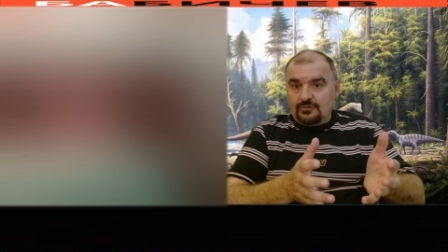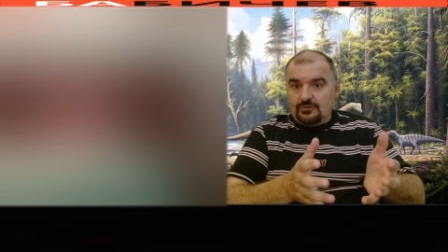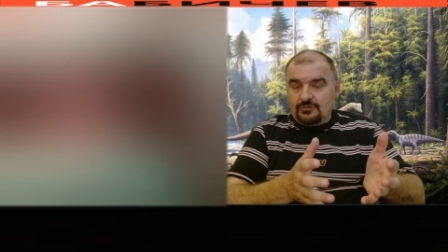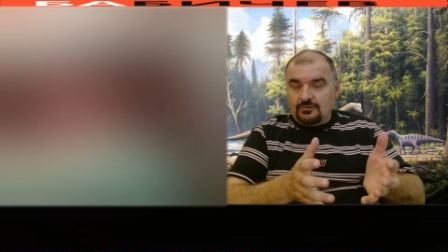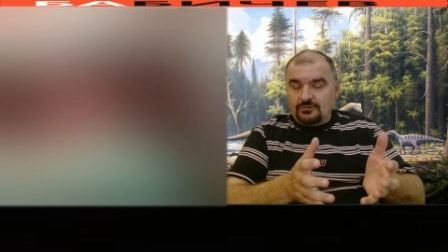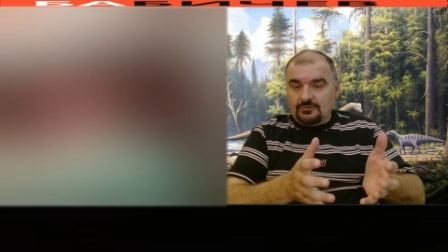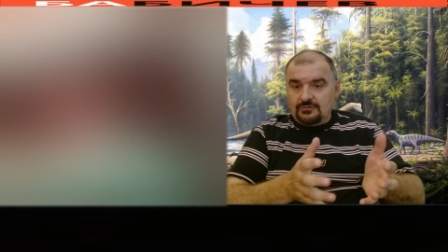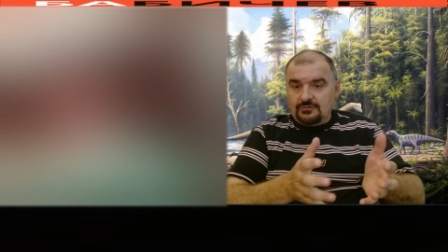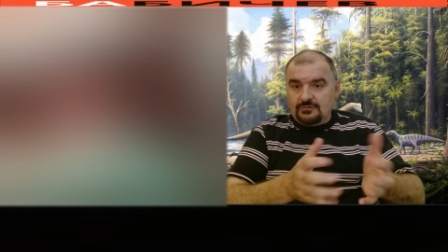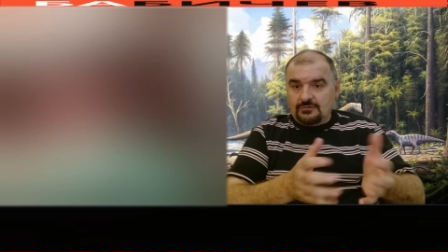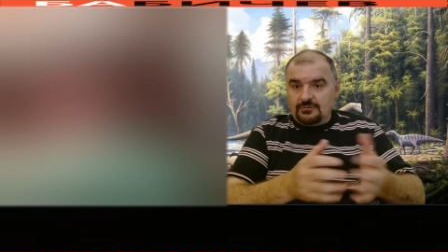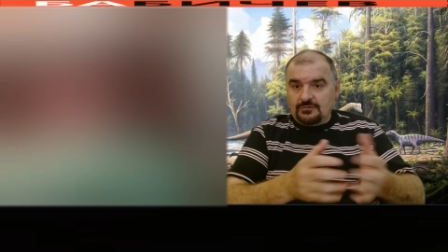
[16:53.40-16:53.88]

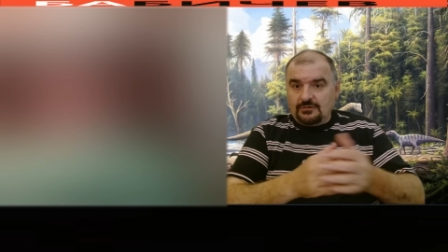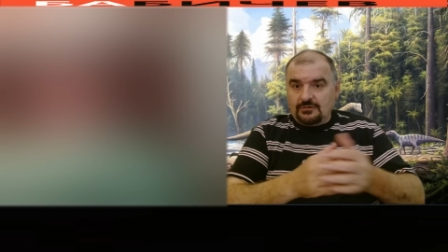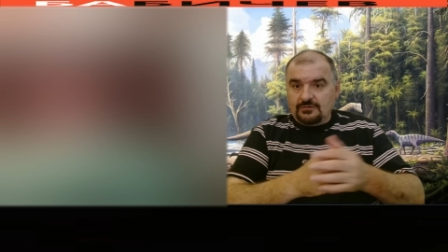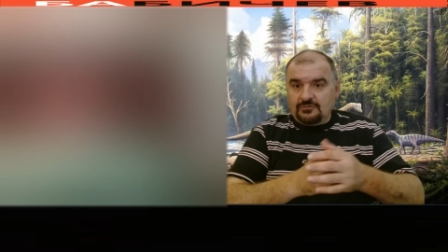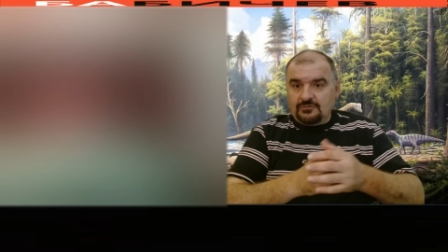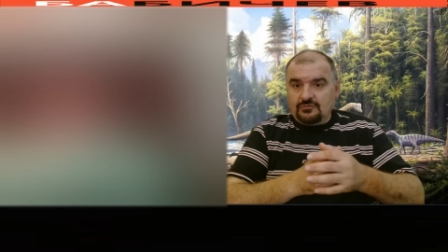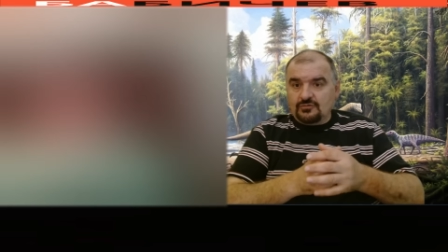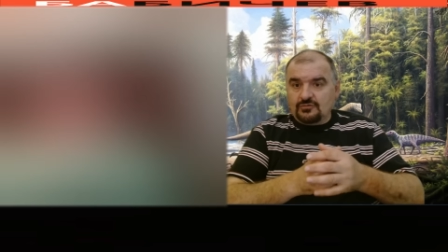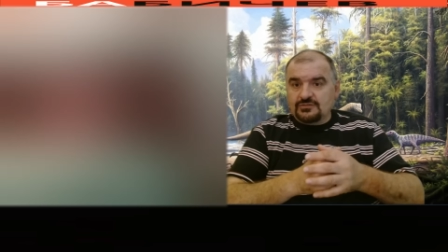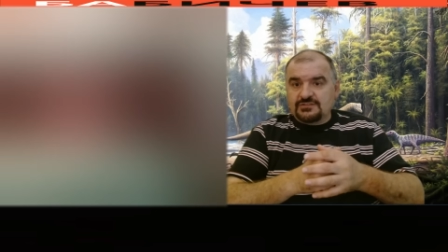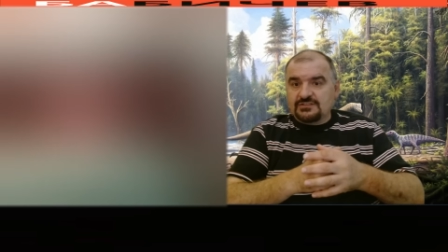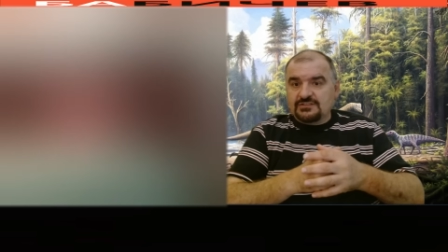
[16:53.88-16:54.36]
Возможно. То
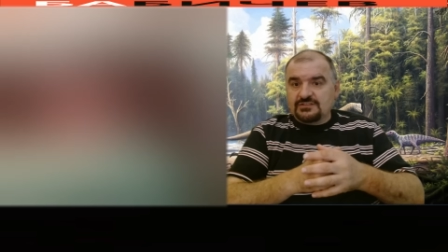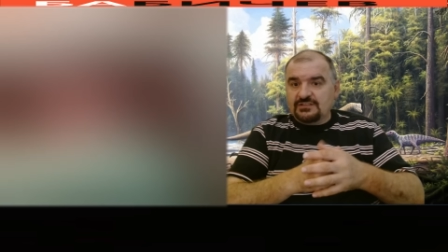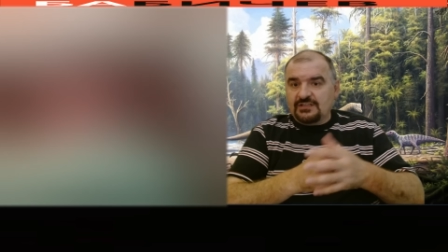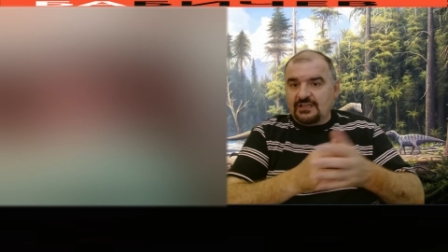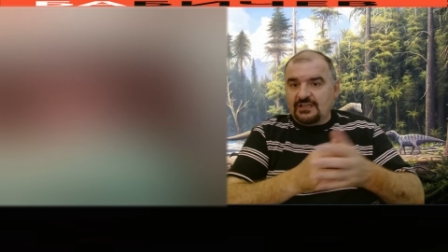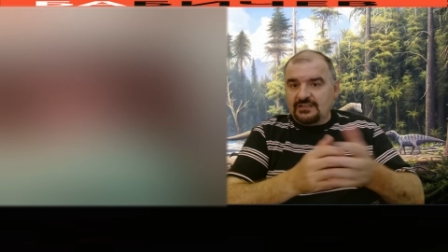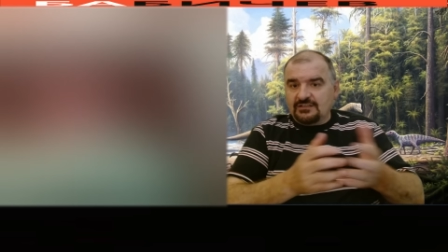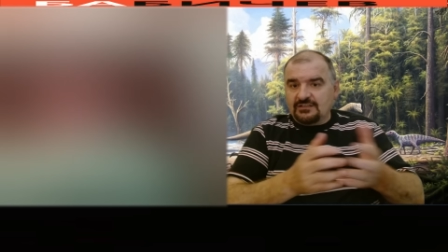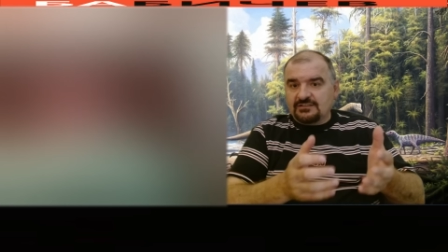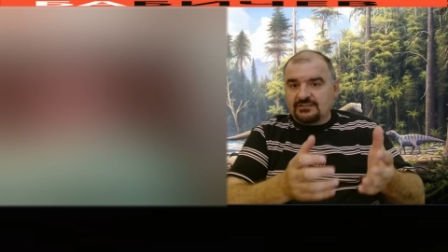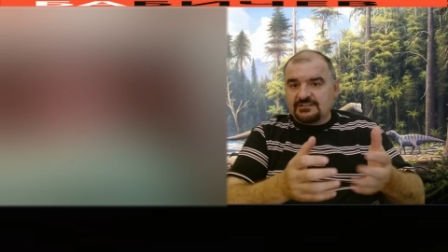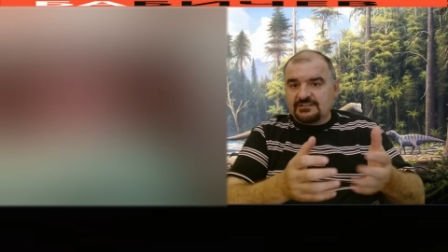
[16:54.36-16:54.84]
есть не надо
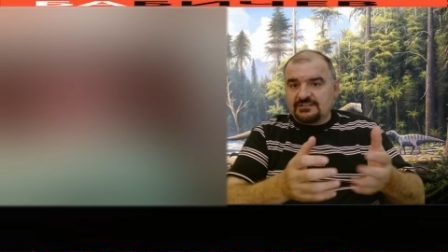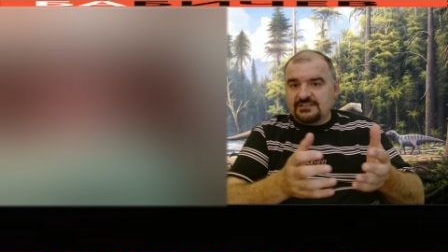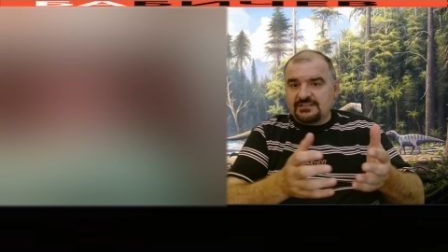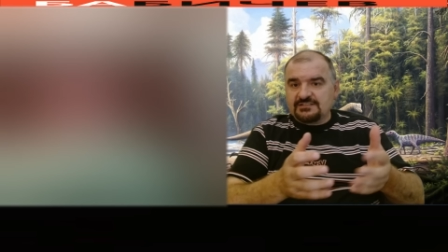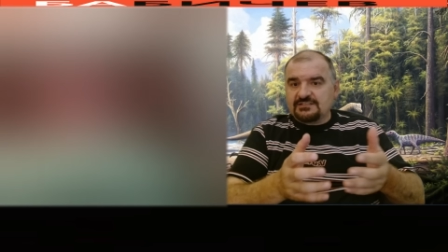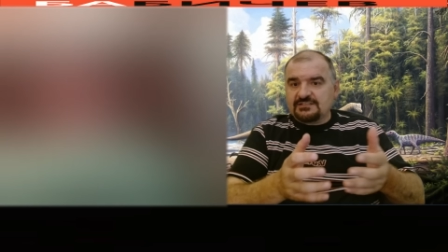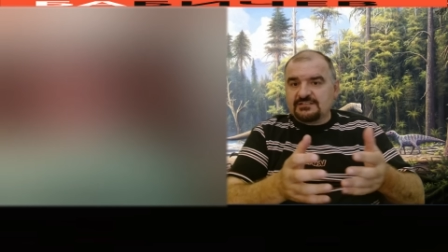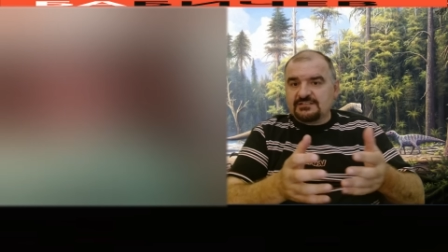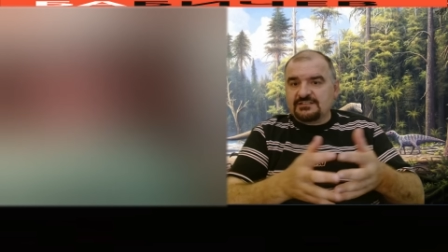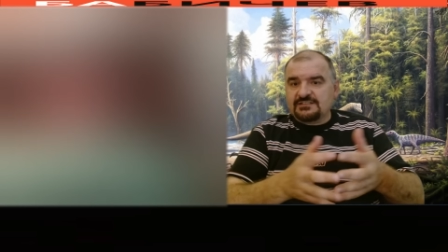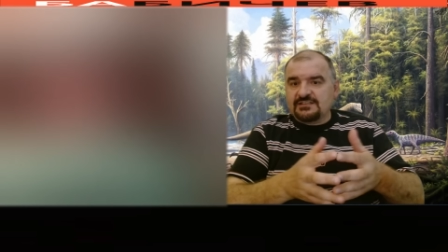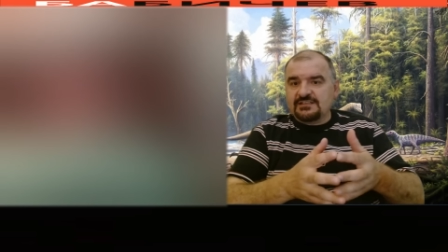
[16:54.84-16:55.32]
Скорее здесь,
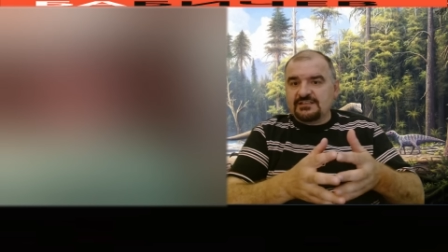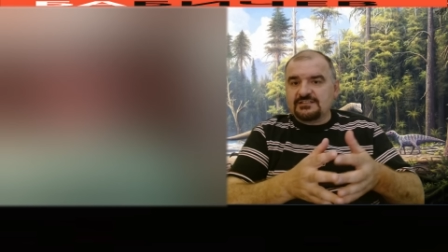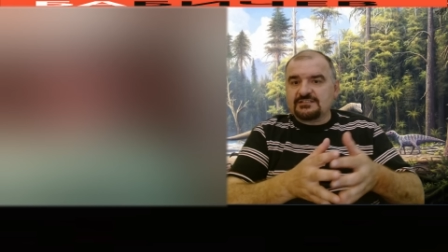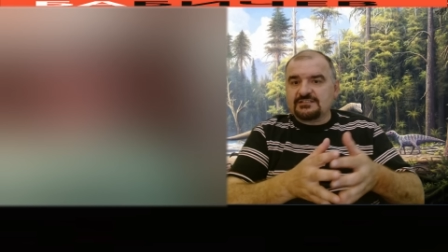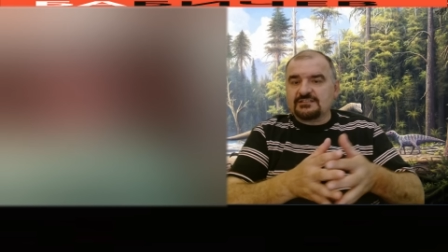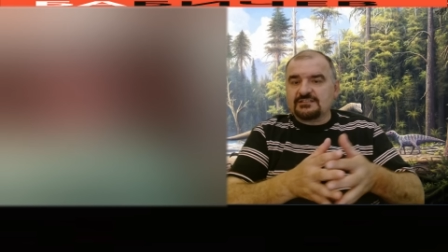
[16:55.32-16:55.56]
буду, здесь но...